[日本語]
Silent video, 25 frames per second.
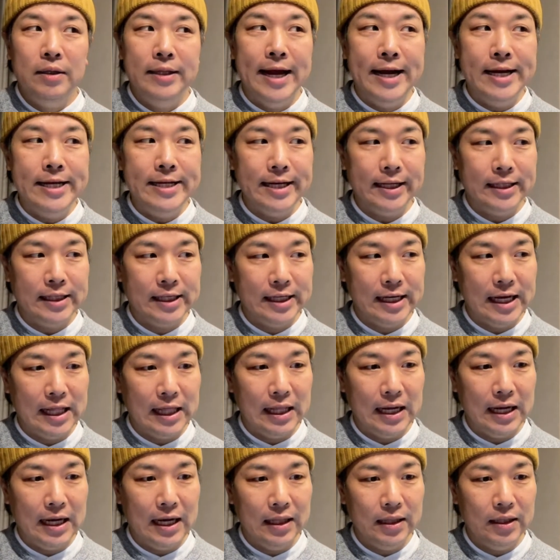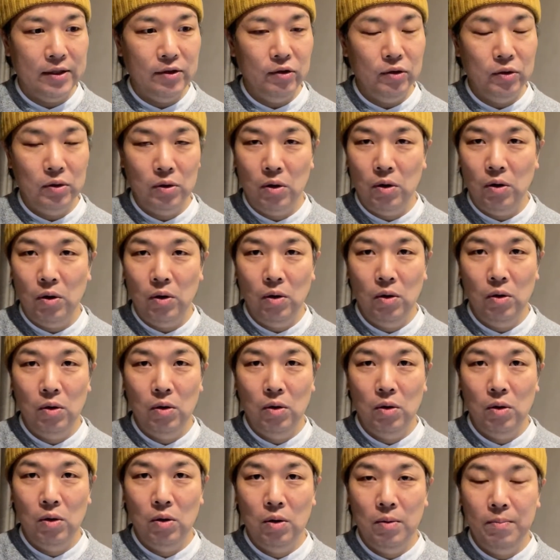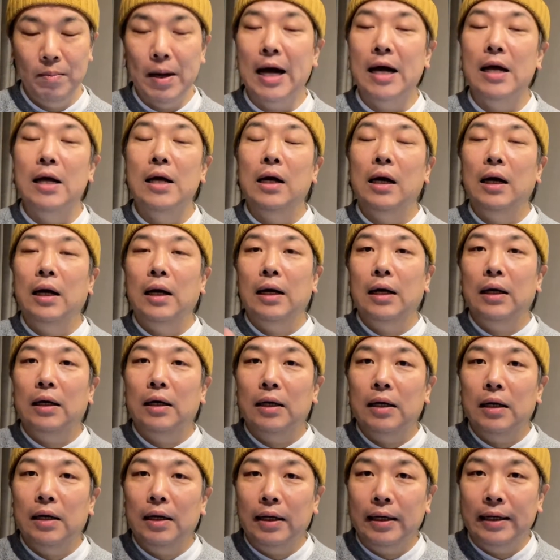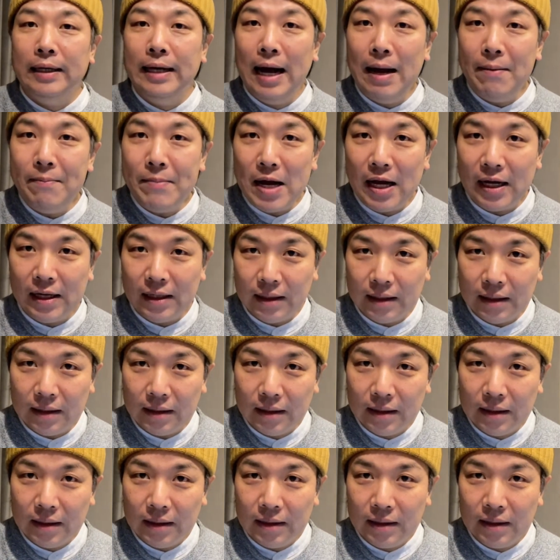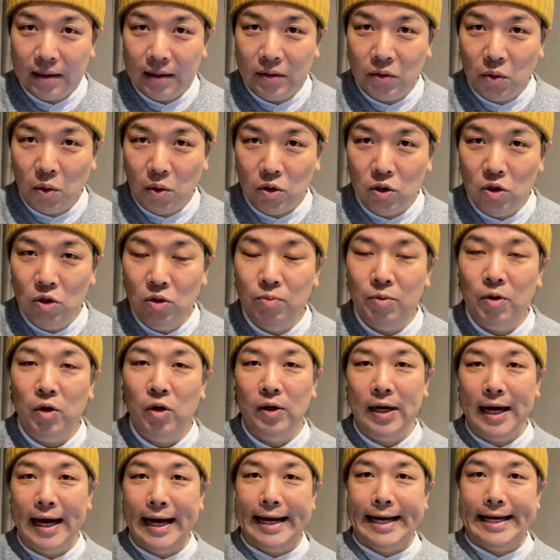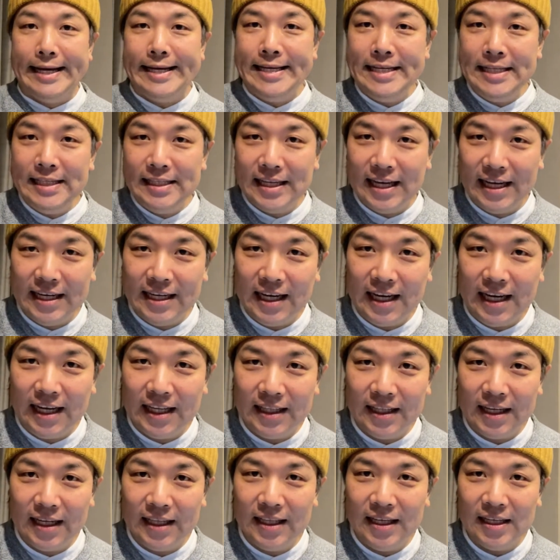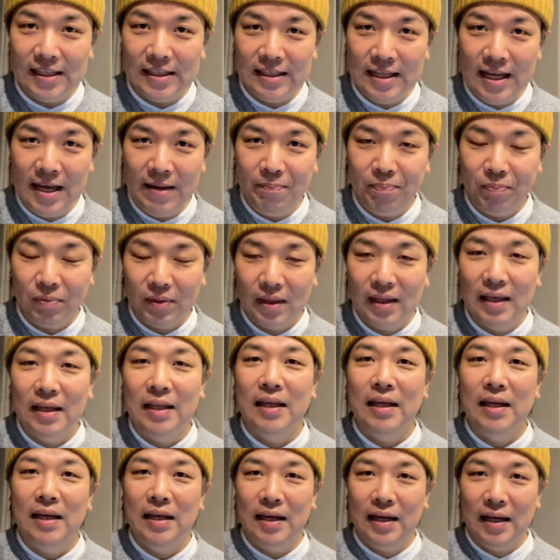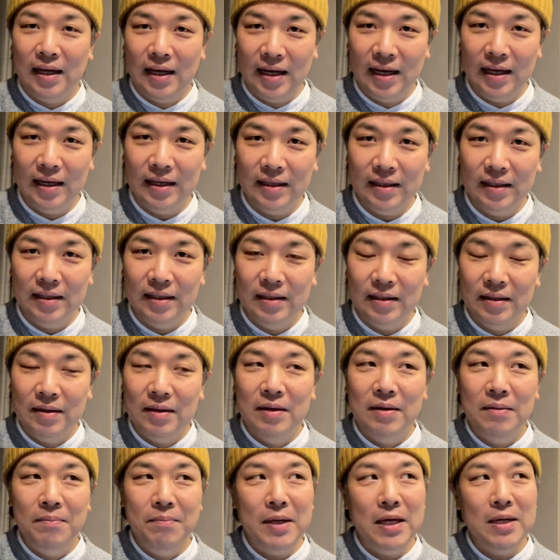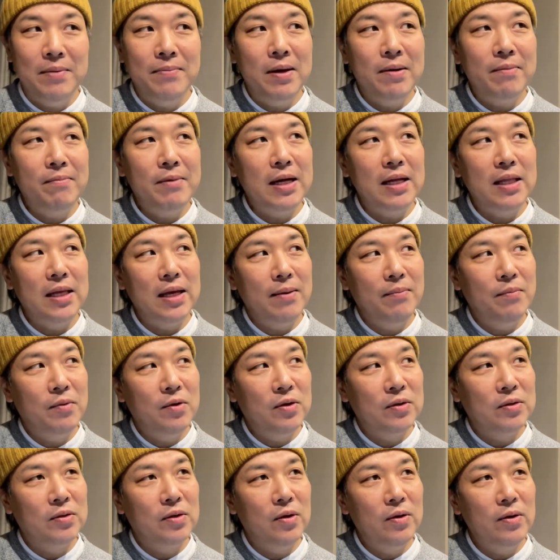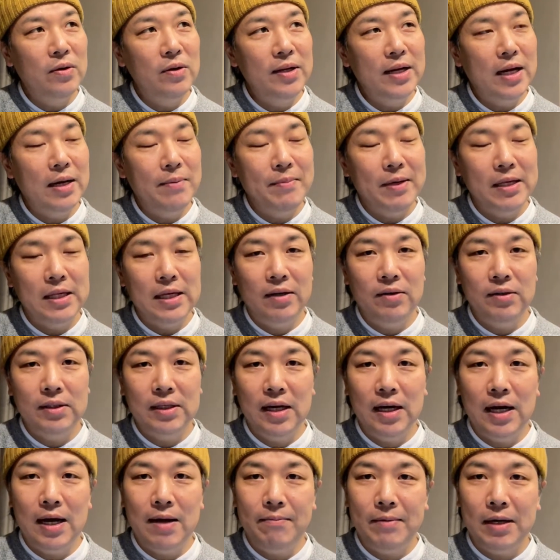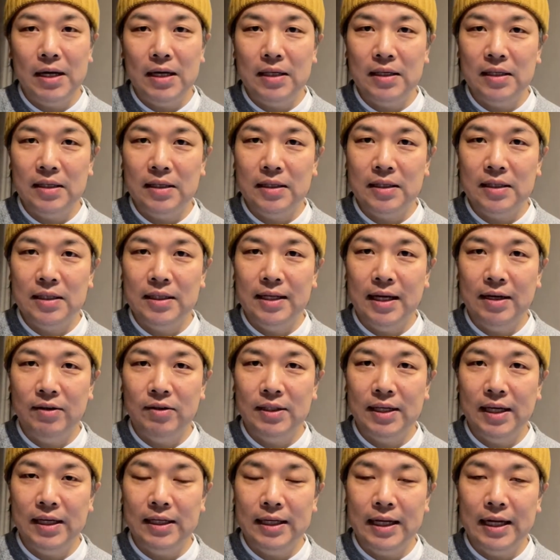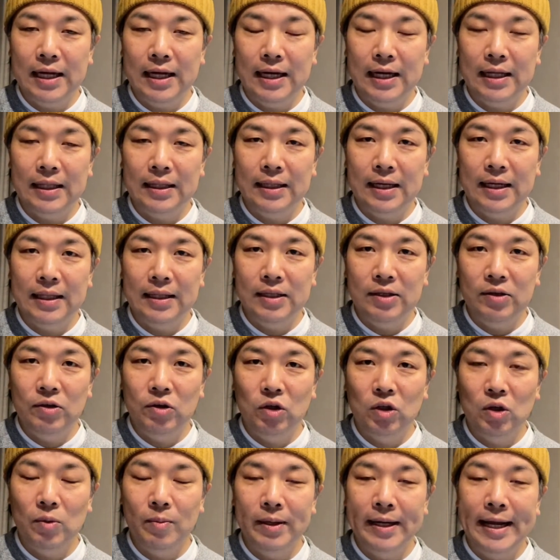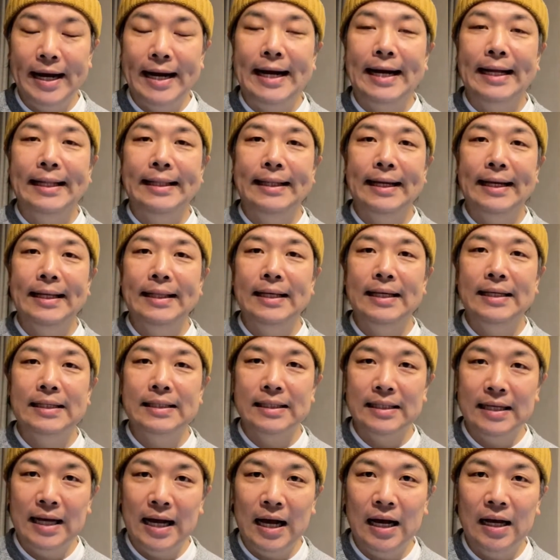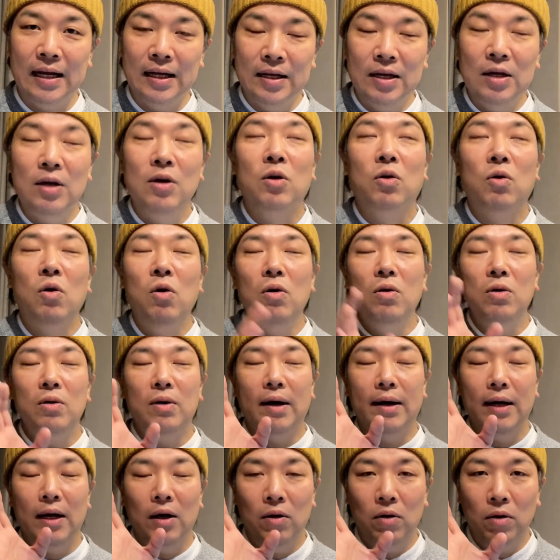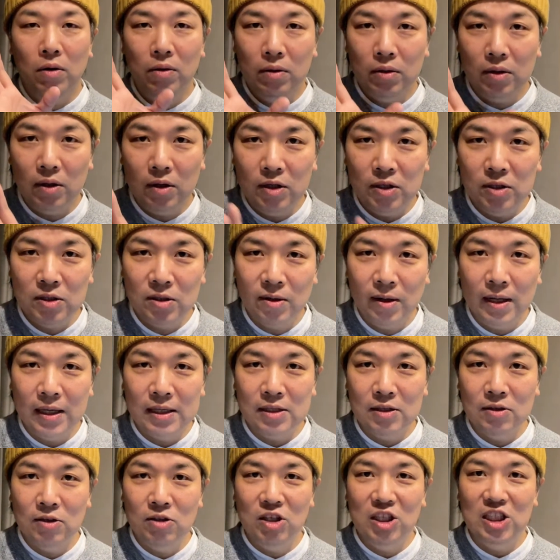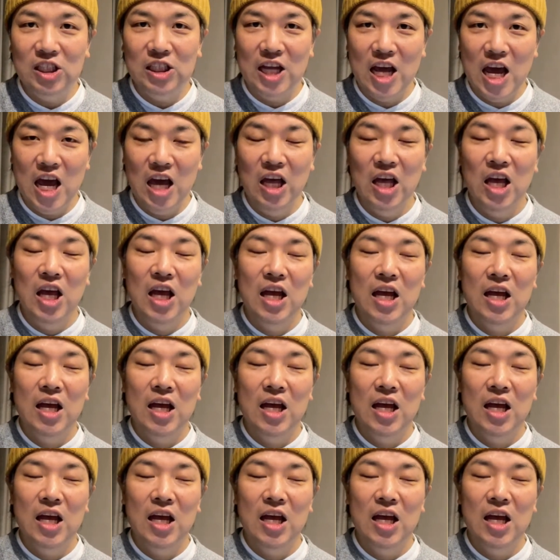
何が違ったかっていうと、まあ、我慢というものが一切なかったんですね。はいまあ、今までもそんなにめちゃくちゃ我慢しなくちゃいけなかったっていうこともなかったんですが今回は本当にストレスフリーで